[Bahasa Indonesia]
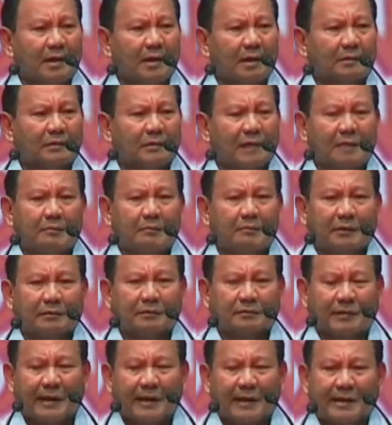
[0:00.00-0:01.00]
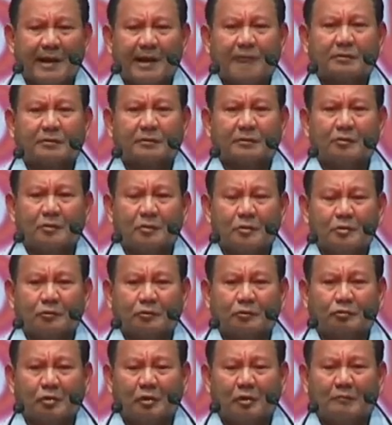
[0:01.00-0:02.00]
kita bertekad
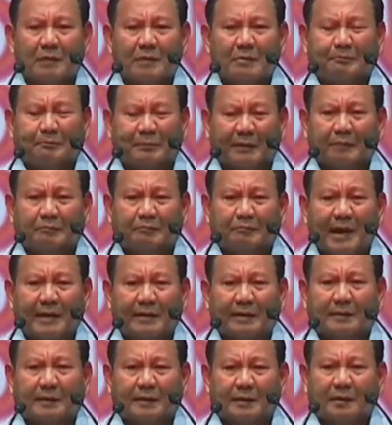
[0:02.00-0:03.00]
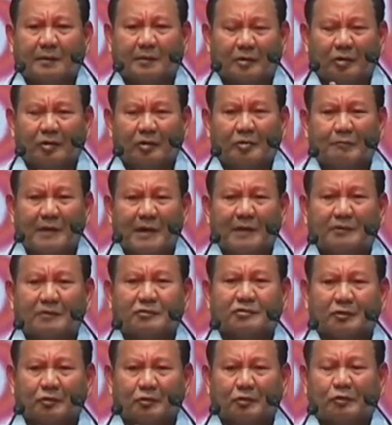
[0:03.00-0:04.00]
untuk memperbaiki kehidupan
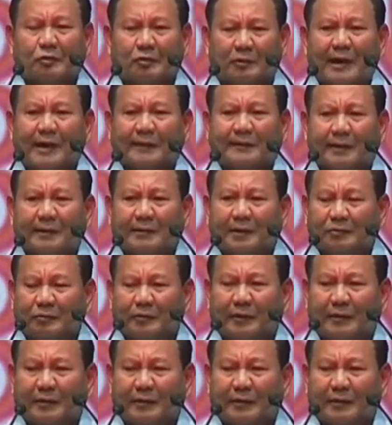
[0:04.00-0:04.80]
seluruh rakyat